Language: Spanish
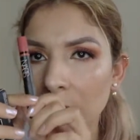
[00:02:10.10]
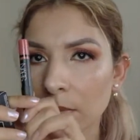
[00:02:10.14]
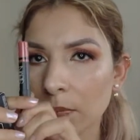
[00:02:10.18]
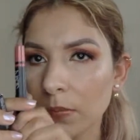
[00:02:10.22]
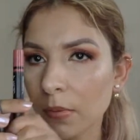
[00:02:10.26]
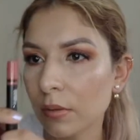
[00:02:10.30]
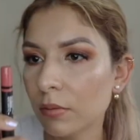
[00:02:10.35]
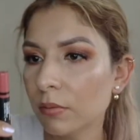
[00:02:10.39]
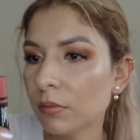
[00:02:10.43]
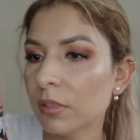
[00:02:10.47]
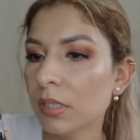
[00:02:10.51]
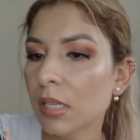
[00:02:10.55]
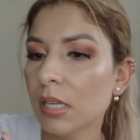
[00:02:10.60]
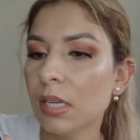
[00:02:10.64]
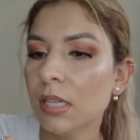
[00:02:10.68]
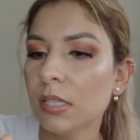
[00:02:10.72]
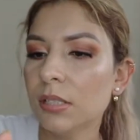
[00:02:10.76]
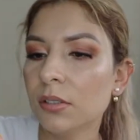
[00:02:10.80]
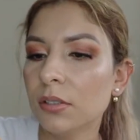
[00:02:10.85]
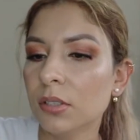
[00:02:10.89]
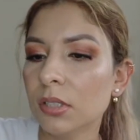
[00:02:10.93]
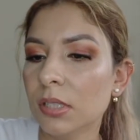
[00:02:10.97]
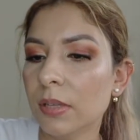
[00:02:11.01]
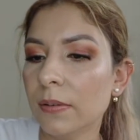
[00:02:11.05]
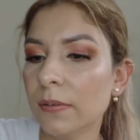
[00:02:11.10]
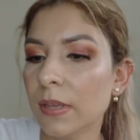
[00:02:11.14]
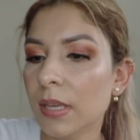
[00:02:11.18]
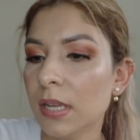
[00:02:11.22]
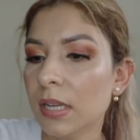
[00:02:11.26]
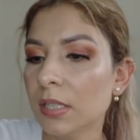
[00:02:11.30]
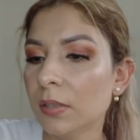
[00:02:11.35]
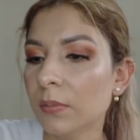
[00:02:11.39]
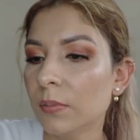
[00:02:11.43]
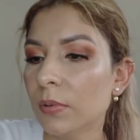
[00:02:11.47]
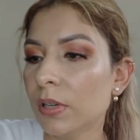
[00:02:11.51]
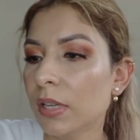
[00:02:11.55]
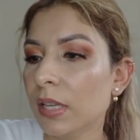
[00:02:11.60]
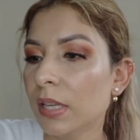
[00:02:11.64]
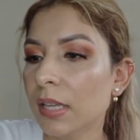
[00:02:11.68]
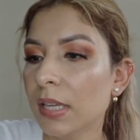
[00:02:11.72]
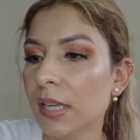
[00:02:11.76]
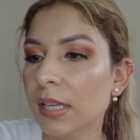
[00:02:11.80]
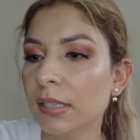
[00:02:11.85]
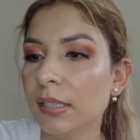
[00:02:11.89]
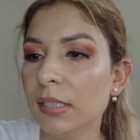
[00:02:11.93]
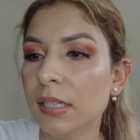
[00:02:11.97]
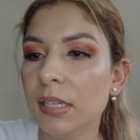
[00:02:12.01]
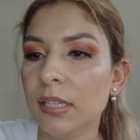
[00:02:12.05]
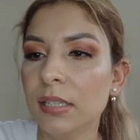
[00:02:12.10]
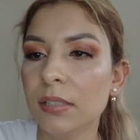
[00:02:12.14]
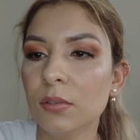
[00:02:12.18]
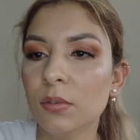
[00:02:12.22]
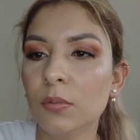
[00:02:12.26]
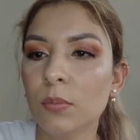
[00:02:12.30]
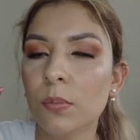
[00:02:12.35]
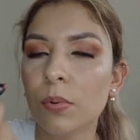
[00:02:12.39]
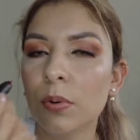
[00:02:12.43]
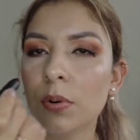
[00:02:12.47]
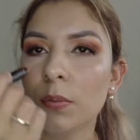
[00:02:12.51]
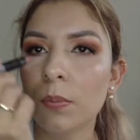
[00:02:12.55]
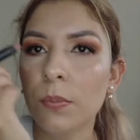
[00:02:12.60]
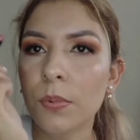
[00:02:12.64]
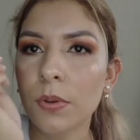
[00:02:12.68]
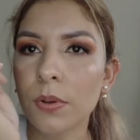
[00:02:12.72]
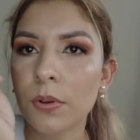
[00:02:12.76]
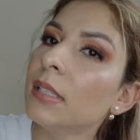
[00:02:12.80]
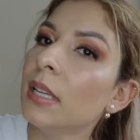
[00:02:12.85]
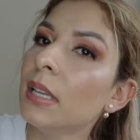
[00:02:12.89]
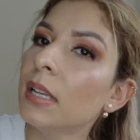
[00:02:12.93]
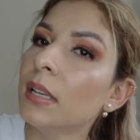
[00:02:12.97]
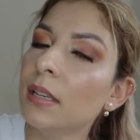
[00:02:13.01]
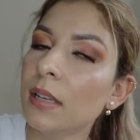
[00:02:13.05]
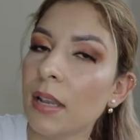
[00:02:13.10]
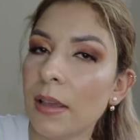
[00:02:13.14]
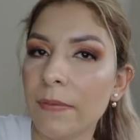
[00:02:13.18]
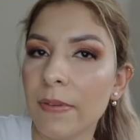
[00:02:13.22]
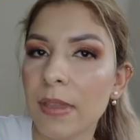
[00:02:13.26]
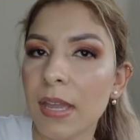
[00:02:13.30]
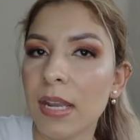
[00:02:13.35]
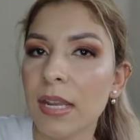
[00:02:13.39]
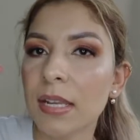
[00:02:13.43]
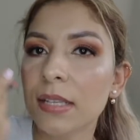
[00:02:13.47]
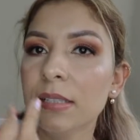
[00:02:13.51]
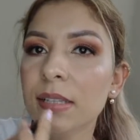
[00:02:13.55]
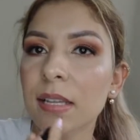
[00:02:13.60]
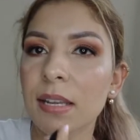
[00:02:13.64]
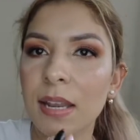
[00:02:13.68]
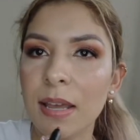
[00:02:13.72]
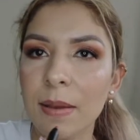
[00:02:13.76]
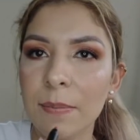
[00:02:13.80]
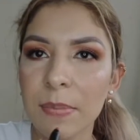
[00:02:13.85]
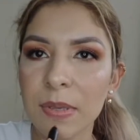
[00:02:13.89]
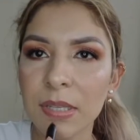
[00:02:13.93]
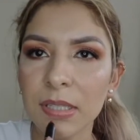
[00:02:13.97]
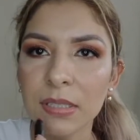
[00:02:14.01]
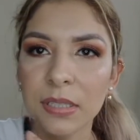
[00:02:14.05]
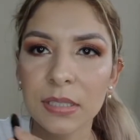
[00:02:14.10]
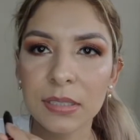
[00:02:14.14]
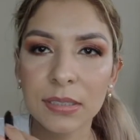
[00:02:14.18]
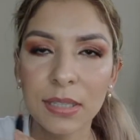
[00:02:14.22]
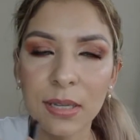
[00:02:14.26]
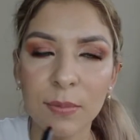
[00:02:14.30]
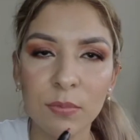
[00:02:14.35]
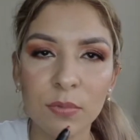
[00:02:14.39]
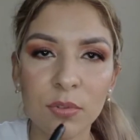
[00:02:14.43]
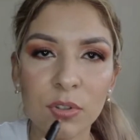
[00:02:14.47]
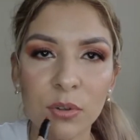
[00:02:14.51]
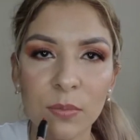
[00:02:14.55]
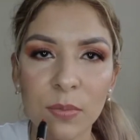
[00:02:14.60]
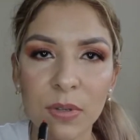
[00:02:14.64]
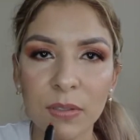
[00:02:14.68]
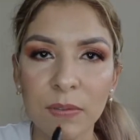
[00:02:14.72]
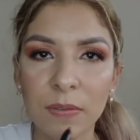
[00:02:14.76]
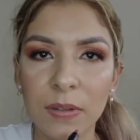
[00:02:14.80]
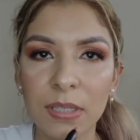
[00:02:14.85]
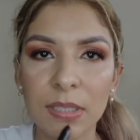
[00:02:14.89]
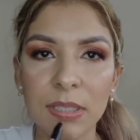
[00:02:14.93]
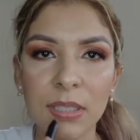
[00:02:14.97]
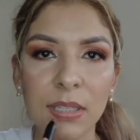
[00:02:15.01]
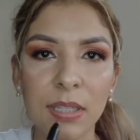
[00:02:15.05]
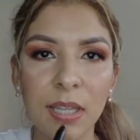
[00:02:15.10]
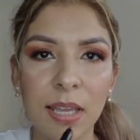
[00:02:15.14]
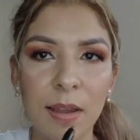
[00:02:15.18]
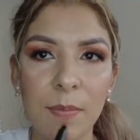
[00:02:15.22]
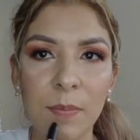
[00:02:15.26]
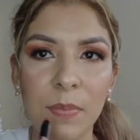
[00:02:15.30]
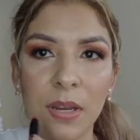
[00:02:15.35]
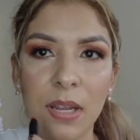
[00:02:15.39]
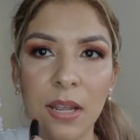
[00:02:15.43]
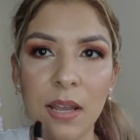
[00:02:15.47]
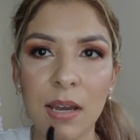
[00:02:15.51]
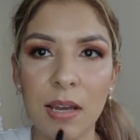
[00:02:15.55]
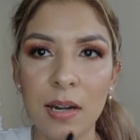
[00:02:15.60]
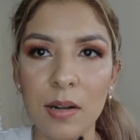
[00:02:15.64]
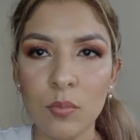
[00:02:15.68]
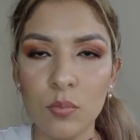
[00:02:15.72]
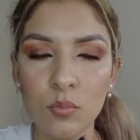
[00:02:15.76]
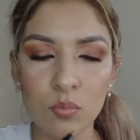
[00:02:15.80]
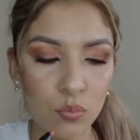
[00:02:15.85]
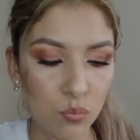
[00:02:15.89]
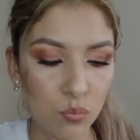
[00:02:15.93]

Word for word: Me gustan estos labiales porque ya trae su propio labial labiales de lápiz que está mucho más fácil de aplicar.